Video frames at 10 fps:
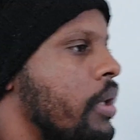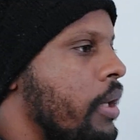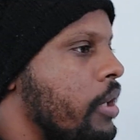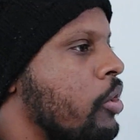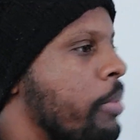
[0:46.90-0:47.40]

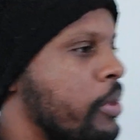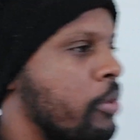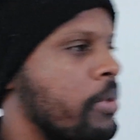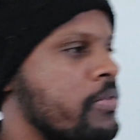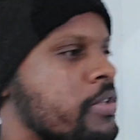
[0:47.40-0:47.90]
Então, patrão,
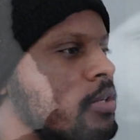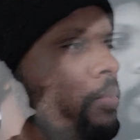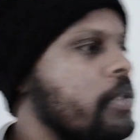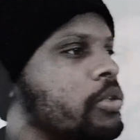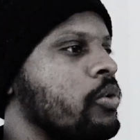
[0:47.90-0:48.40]
mas veja
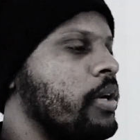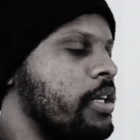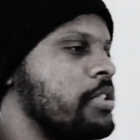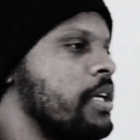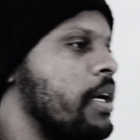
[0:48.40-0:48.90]
bem isso.
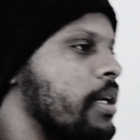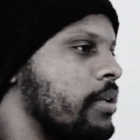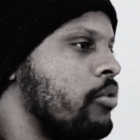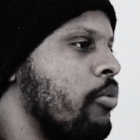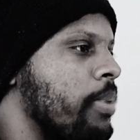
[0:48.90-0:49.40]
Aqui, geral,
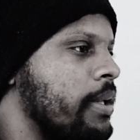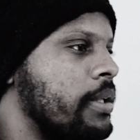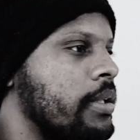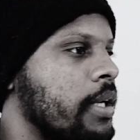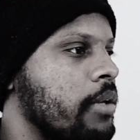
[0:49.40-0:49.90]
completo
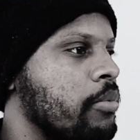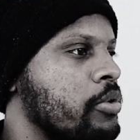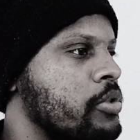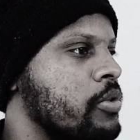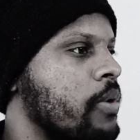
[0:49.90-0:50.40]
também,
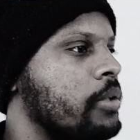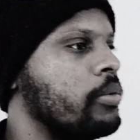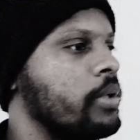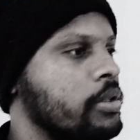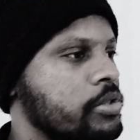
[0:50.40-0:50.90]
meus
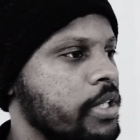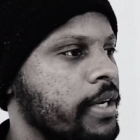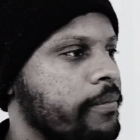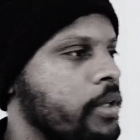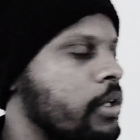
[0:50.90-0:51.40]
quatro anos,
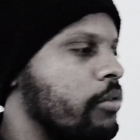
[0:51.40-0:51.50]
geral.